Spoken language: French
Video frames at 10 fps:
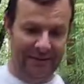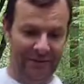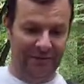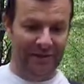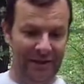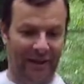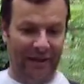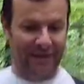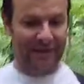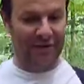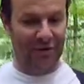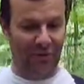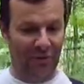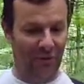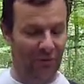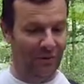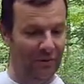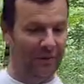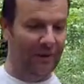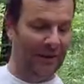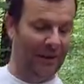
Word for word: aussi dans, ces randos lyriques, sans trop le dire.